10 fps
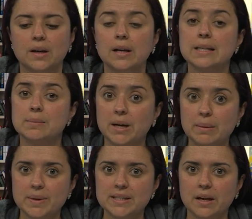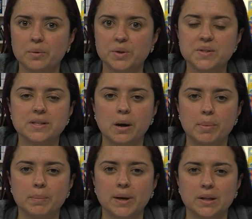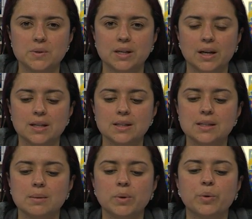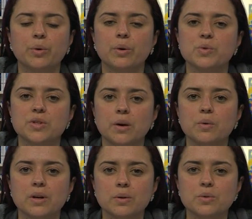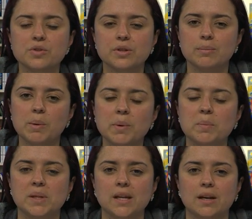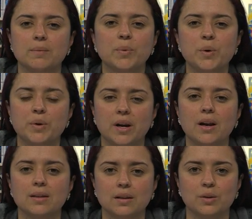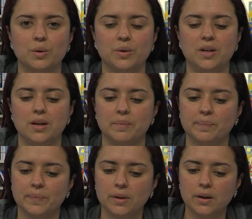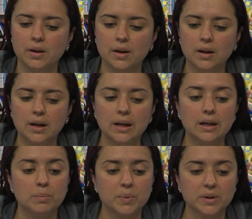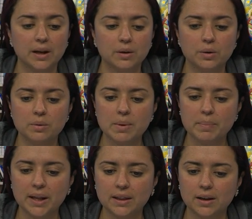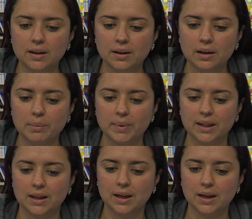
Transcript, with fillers: La semana pasada cuando estaba preparando esa clase se me ocurrió buscar un recurso que me permitiera involucrar la tecnología. En el portal Colombia Aprende, en la parte